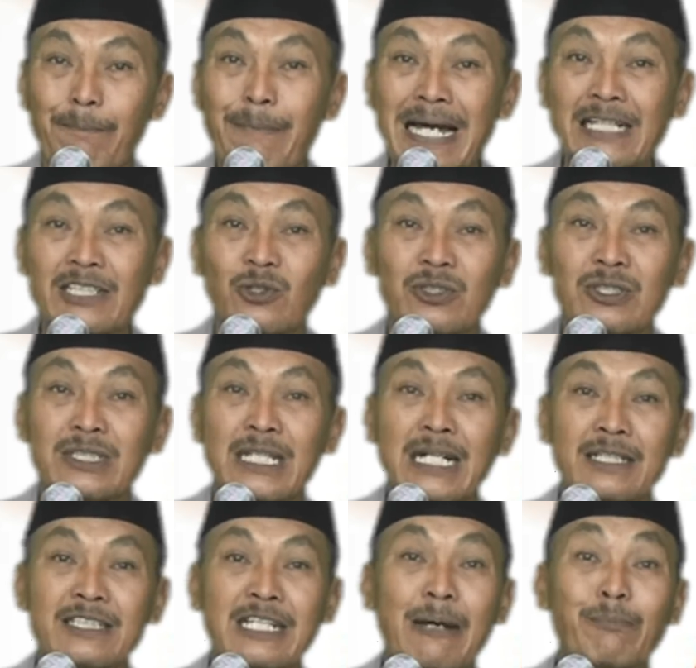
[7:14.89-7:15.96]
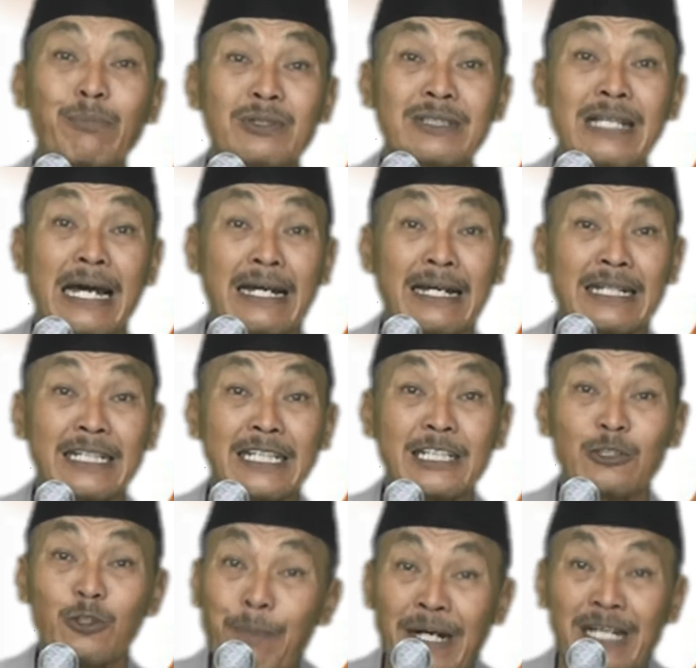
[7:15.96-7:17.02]
Maksudnya campur tangan
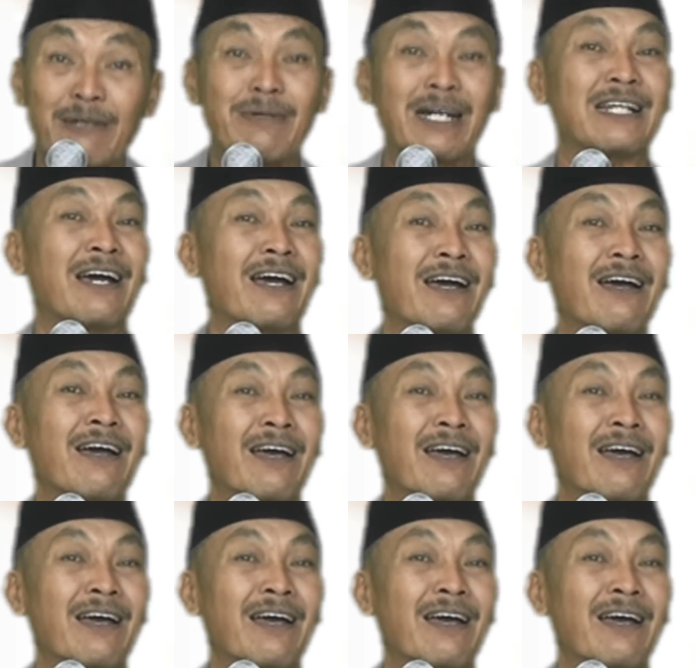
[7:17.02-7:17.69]
itu bagaimana?